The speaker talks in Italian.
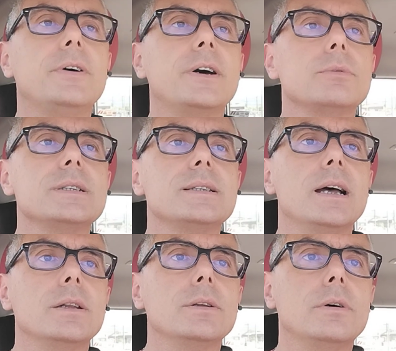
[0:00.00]
fare
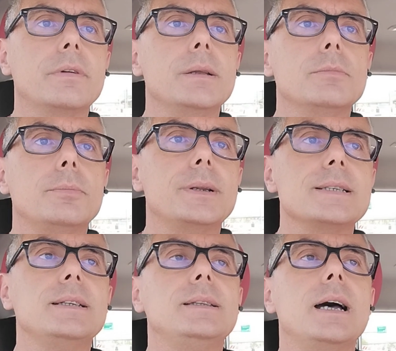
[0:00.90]
quest'anno avremmo
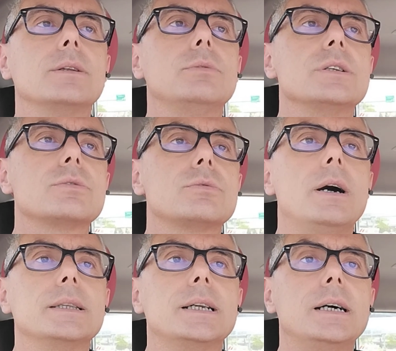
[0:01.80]
presentato una
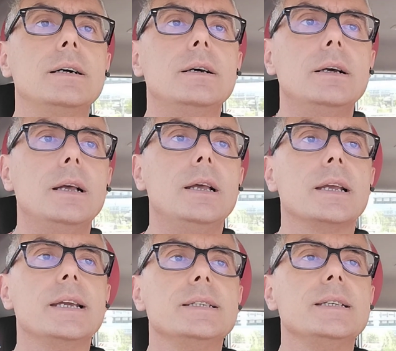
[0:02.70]
squadra
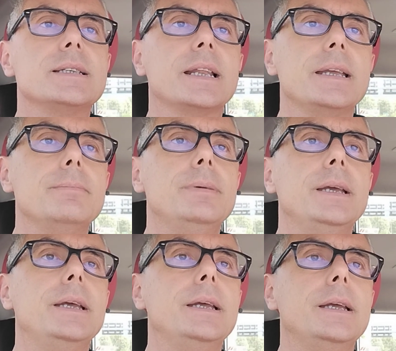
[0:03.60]
che si
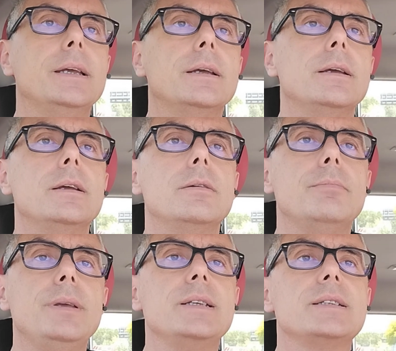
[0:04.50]
sarebbe
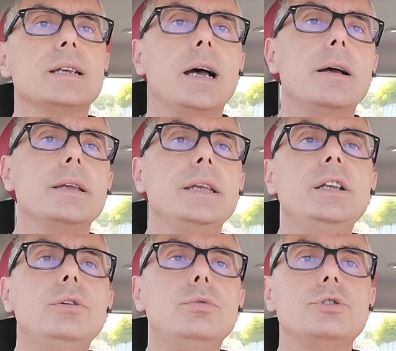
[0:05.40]
messa
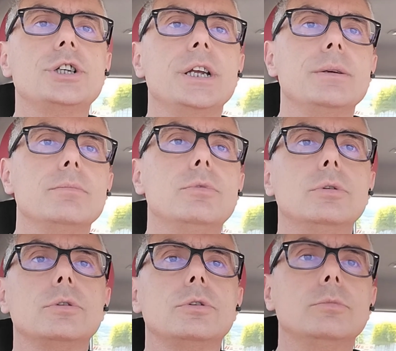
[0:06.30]
in luce
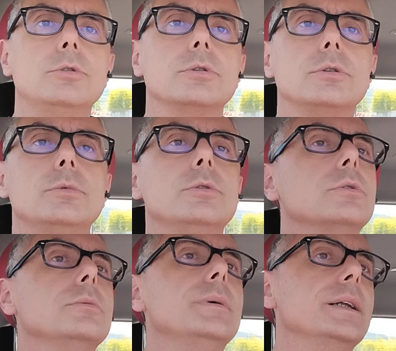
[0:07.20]
molto molto
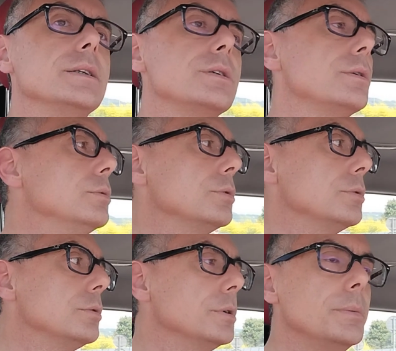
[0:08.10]
molto bene secondo
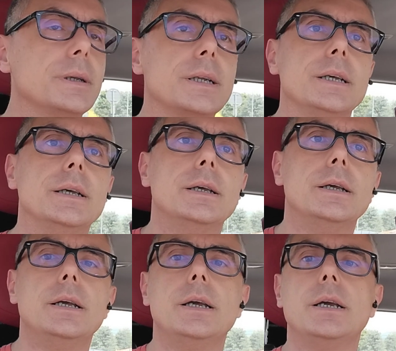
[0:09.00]
noi
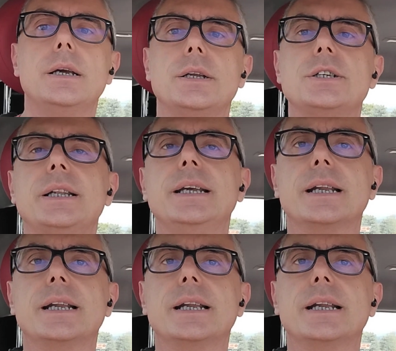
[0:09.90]
c'è dei